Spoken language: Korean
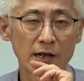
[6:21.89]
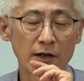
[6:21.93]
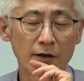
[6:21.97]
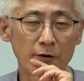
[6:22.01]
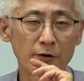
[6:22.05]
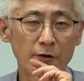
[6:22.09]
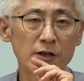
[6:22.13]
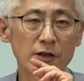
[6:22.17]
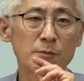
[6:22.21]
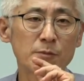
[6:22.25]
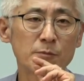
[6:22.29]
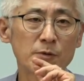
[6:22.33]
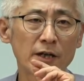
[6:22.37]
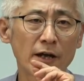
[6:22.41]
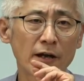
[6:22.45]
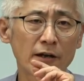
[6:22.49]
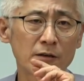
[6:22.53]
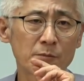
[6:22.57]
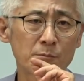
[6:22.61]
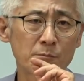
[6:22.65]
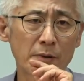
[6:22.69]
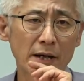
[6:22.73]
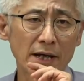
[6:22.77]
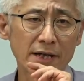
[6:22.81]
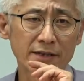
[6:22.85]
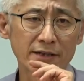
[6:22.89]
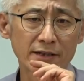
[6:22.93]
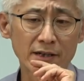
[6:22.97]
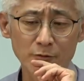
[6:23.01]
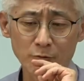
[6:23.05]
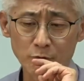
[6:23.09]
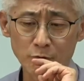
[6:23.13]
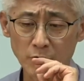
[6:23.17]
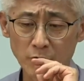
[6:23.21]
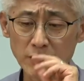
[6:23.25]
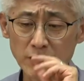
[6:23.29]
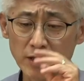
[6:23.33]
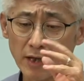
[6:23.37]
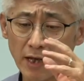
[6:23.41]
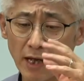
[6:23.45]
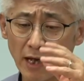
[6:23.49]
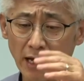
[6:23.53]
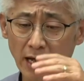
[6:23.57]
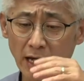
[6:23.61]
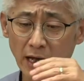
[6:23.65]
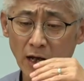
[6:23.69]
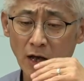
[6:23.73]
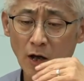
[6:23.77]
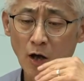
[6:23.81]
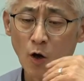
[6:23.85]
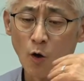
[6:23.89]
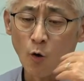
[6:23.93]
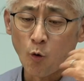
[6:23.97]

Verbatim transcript: 의미하는 바이겠고 이게